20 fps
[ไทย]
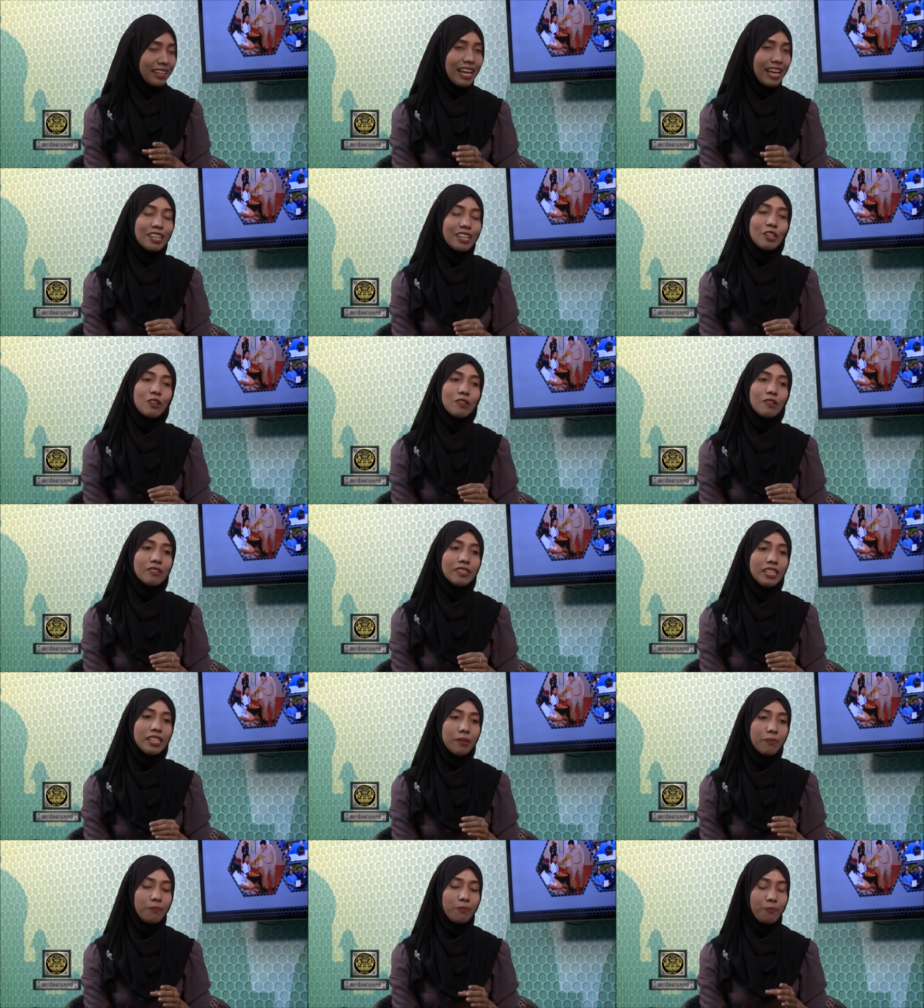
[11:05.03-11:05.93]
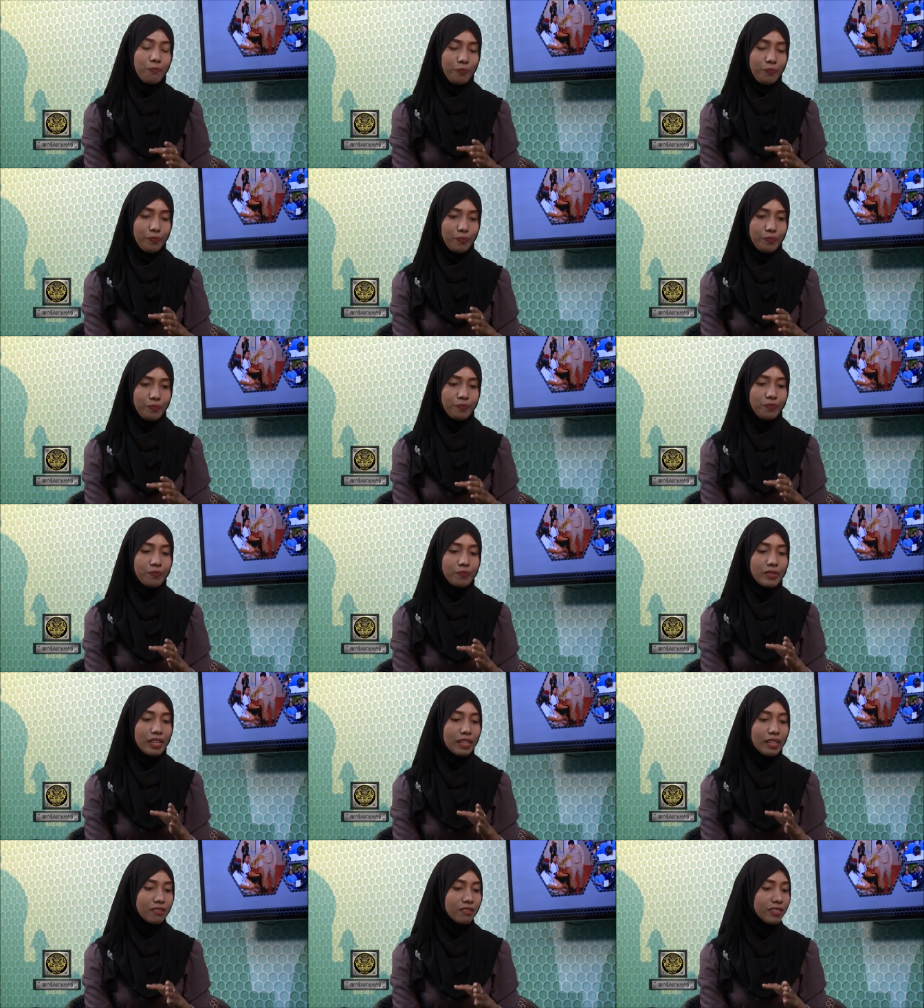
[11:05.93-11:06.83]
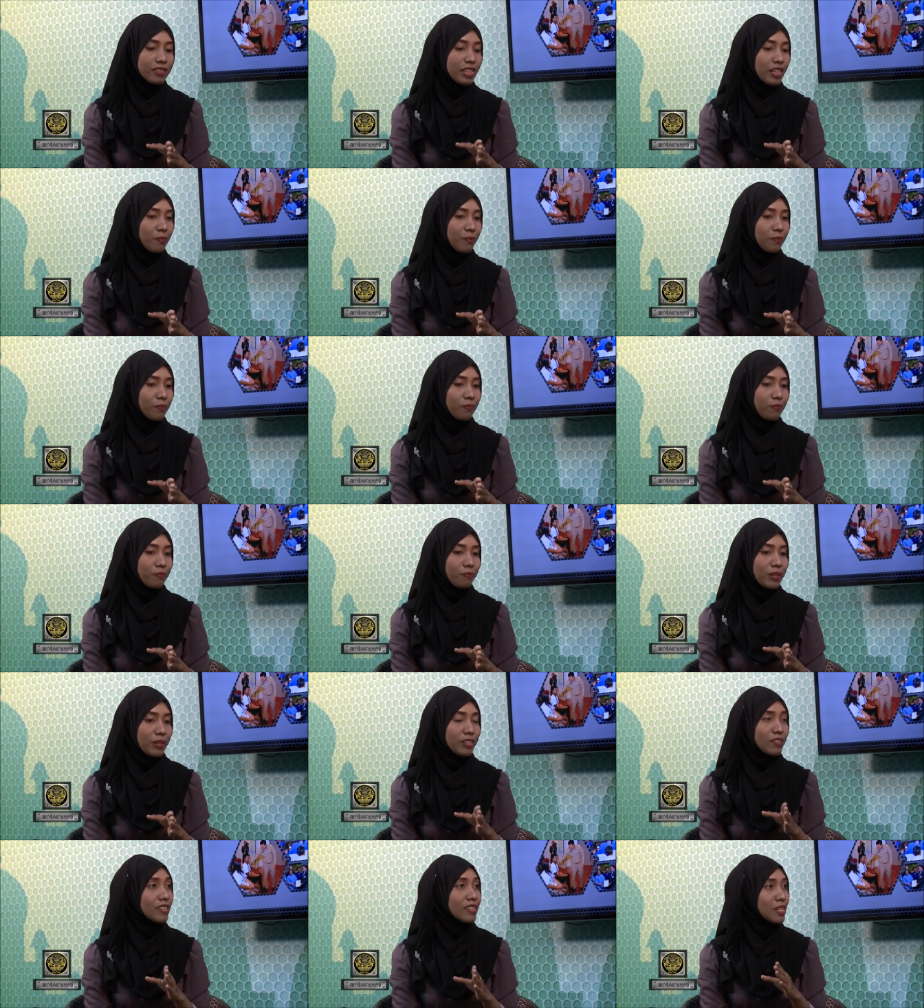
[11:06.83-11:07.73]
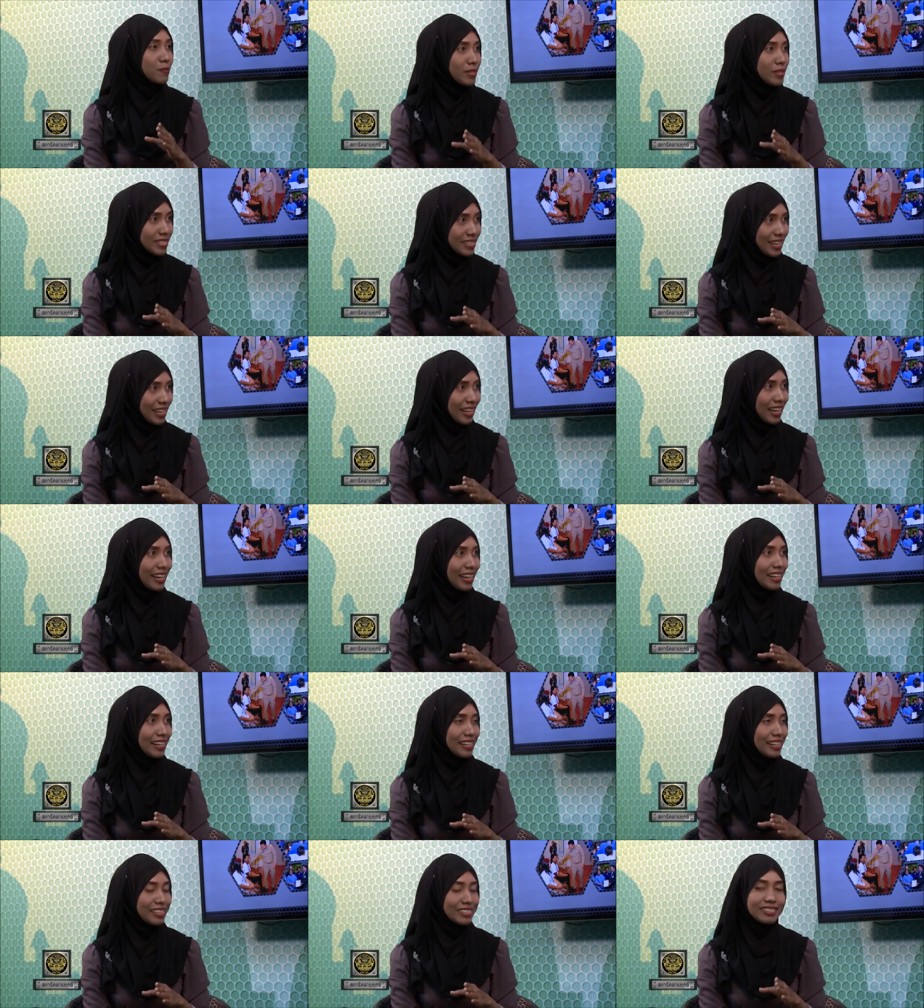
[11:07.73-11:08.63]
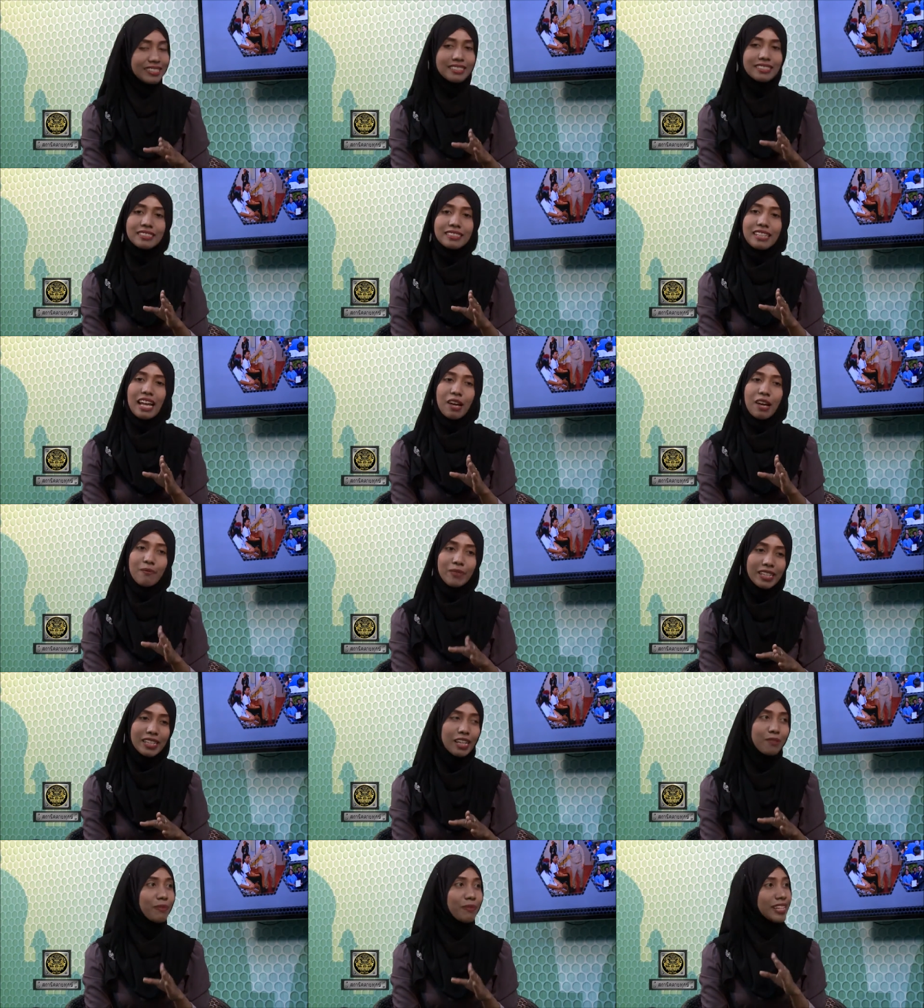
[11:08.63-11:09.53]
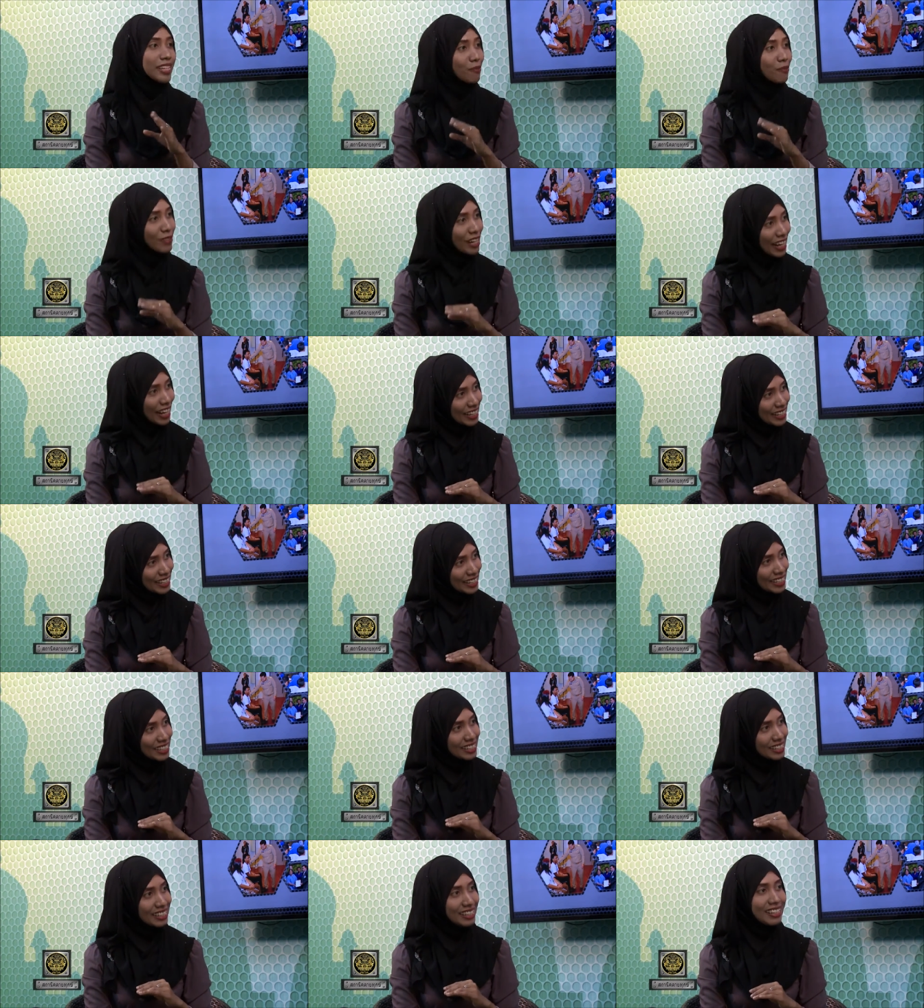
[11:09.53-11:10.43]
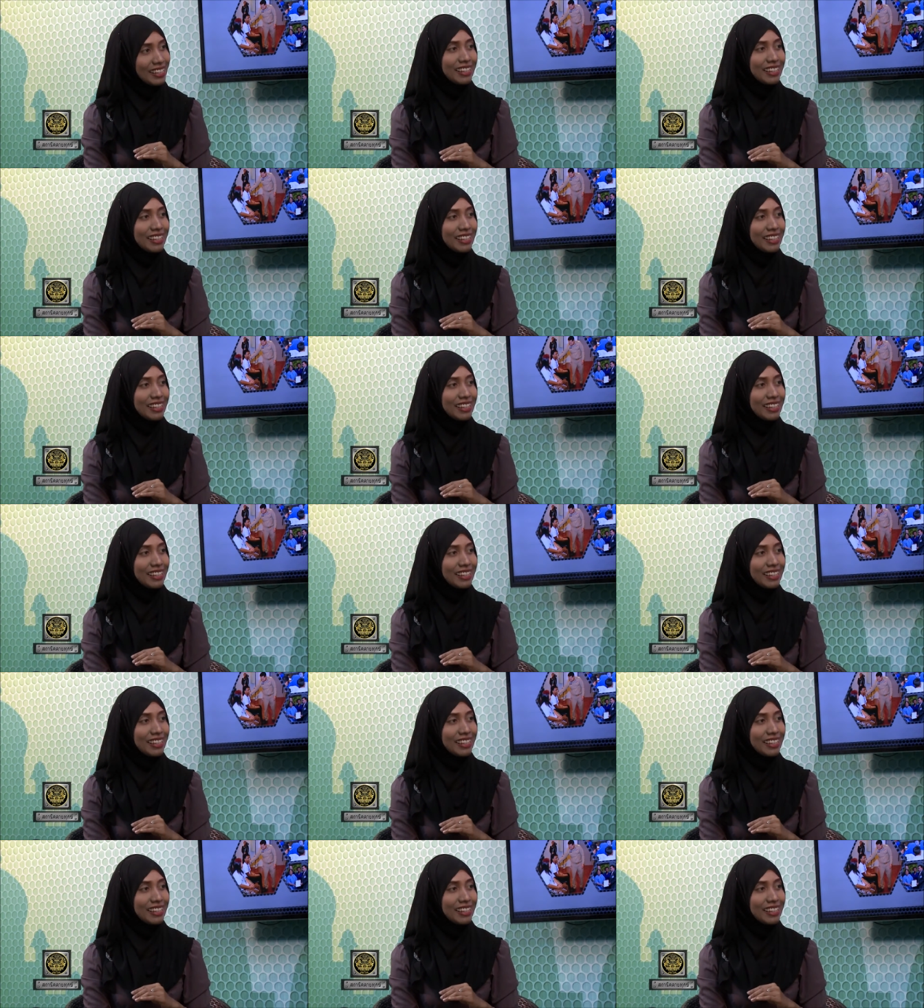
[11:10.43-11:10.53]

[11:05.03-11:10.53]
กะต้องเยี่ยมกะต้องเยี่ยมเป็นกรณีพิเศษสามเดือนมาเยี่ยมครั้งหนึ่ง